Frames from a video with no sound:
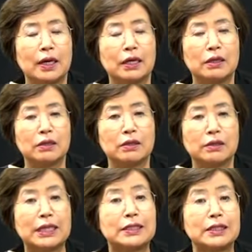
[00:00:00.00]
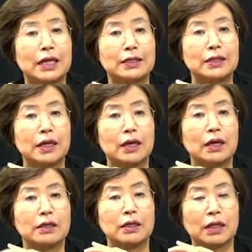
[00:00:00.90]
어 자칭 타칭
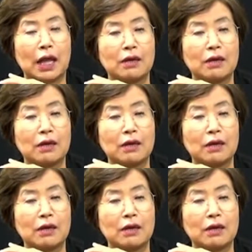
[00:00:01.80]
대하,